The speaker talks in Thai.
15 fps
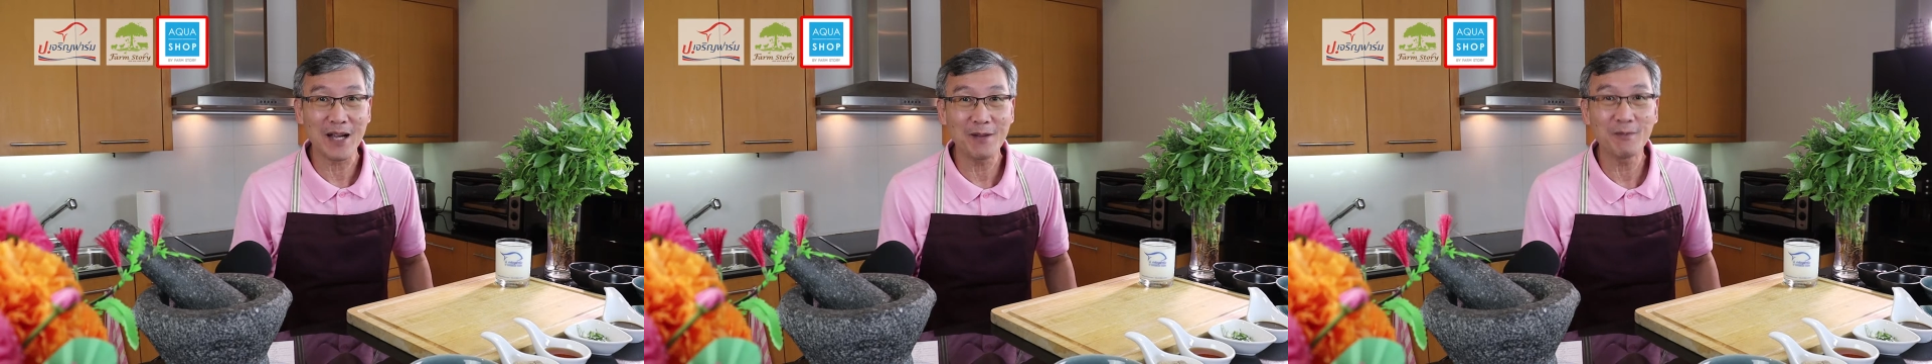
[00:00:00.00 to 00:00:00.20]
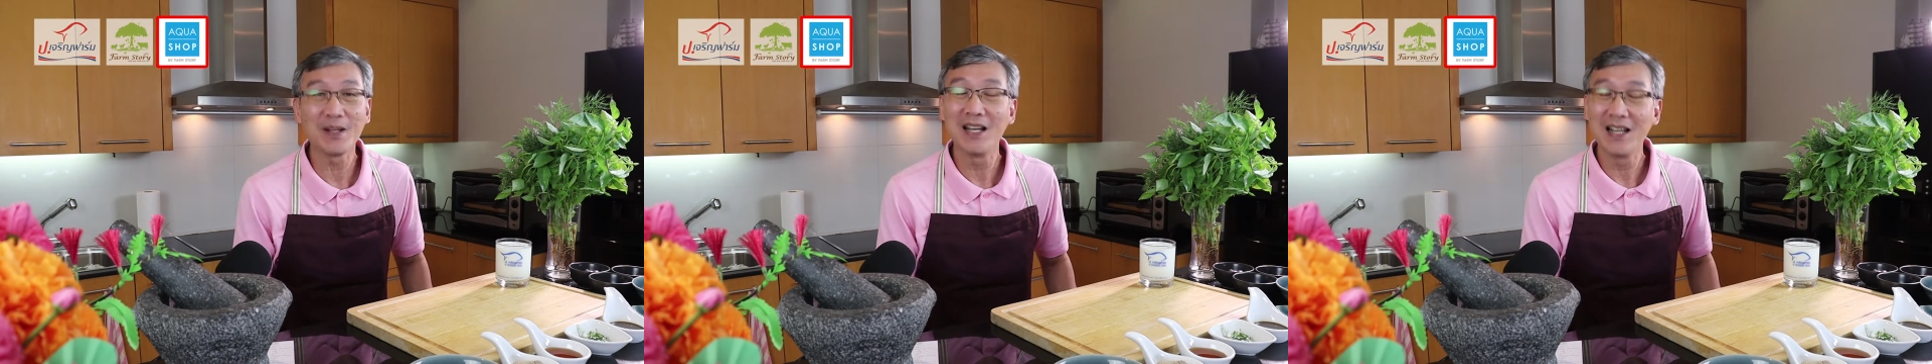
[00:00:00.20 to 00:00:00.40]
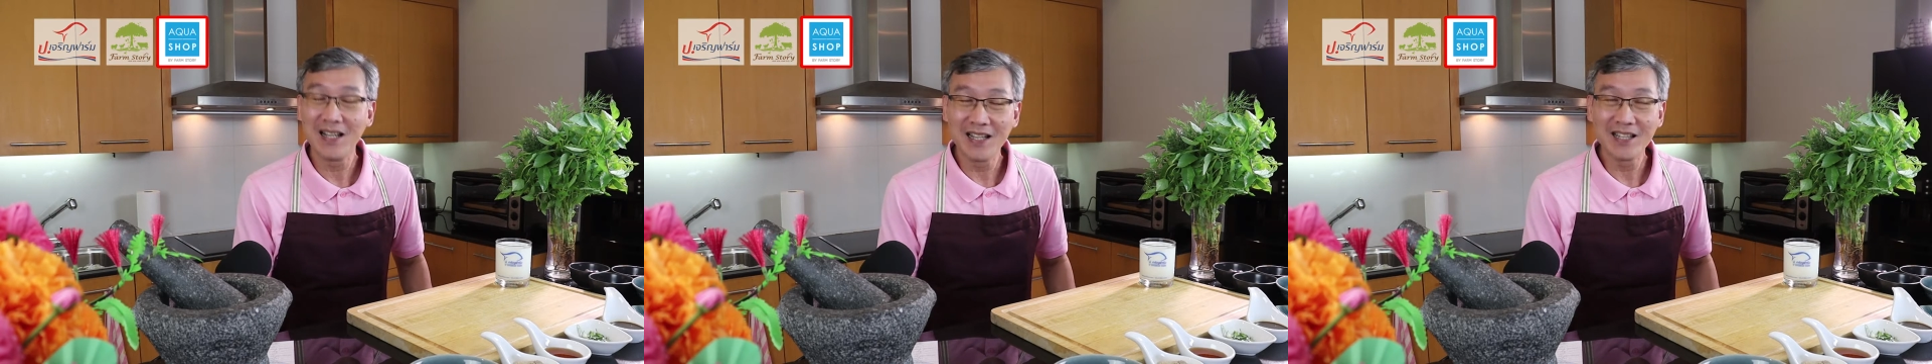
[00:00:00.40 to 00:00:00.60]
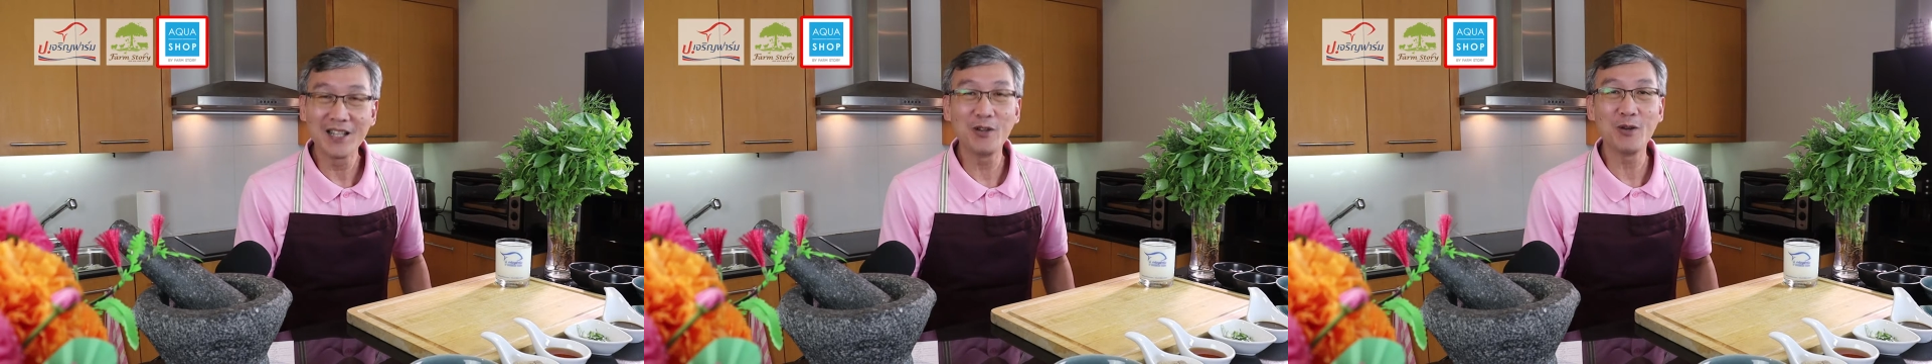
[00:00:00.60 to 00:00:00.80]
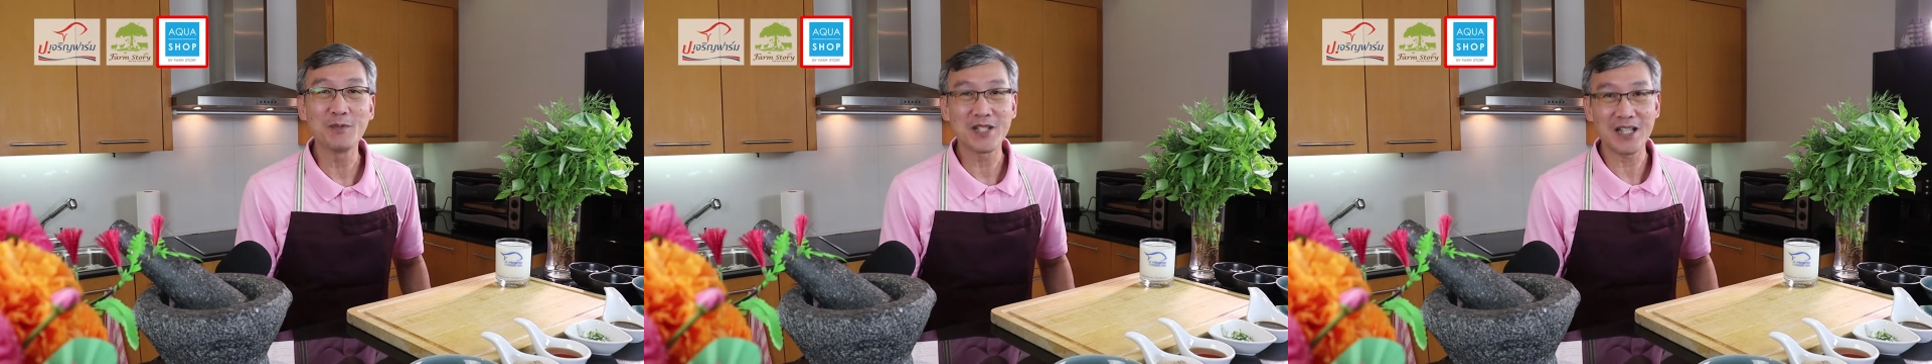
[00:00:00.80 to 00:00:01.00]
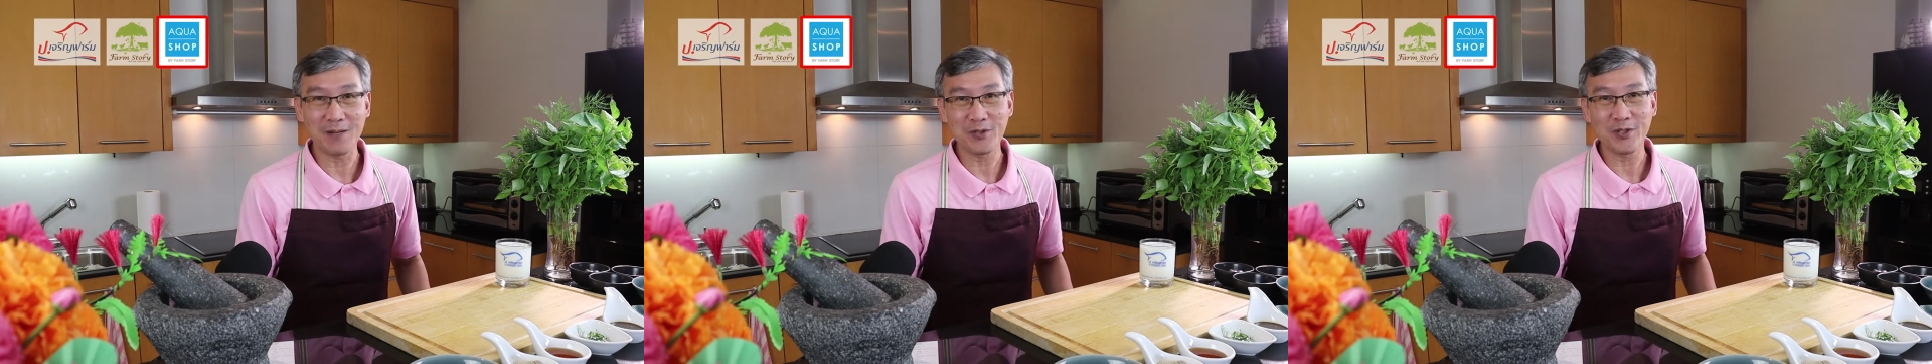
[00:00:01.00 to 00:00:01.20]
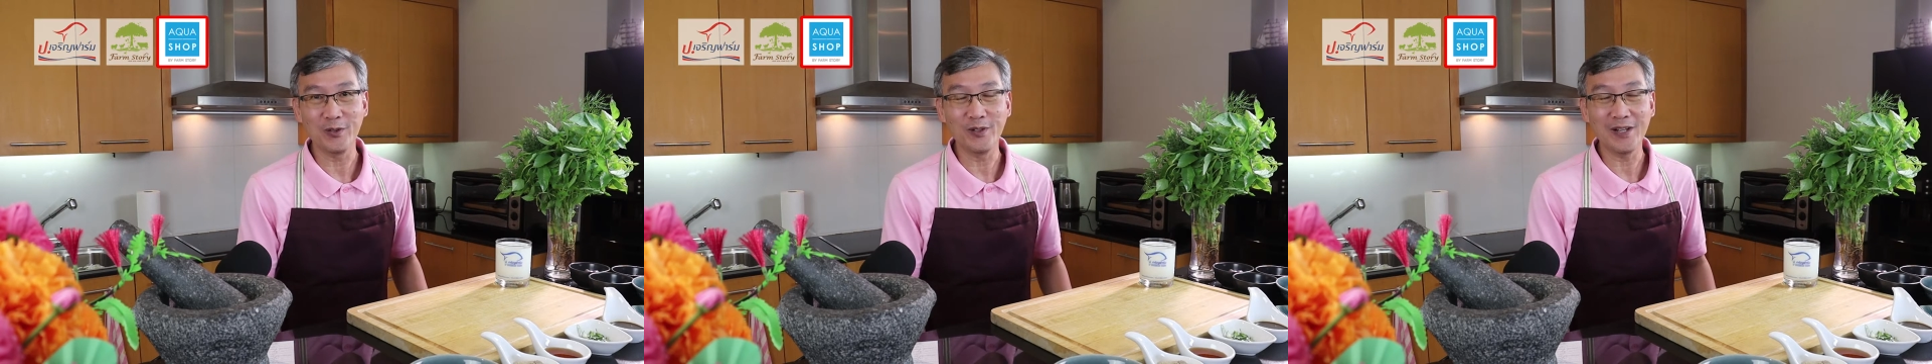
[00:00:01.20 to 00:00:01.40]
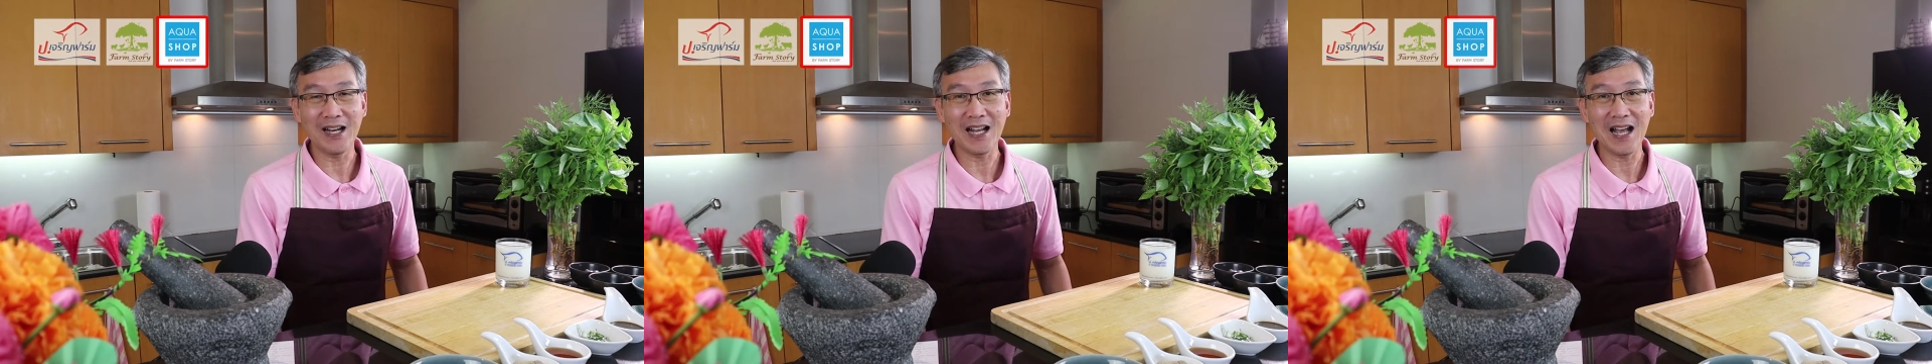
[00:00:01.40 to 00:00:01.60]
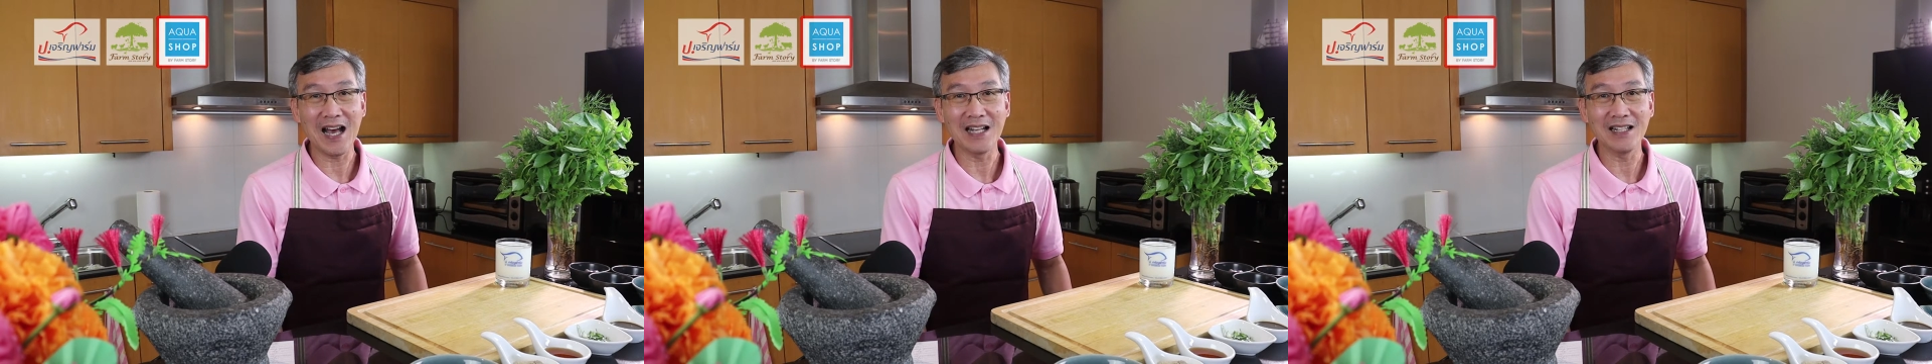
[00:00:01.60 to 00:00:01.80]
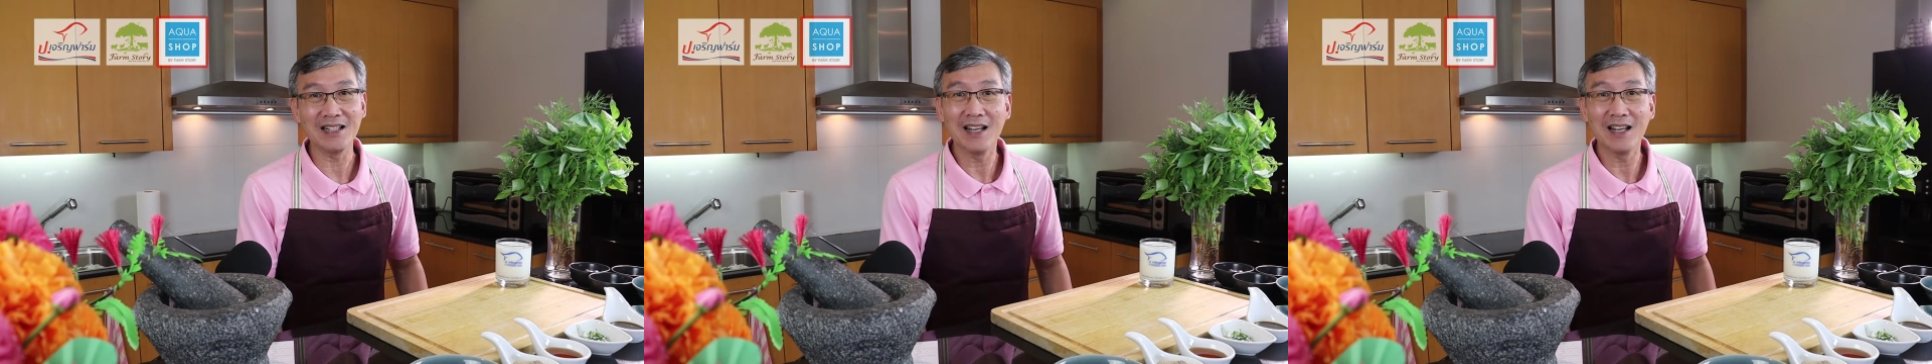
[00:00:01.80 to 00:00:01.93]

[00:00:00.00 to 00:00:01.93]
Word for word: ครับที่ร่วมสนับสนุนรายการ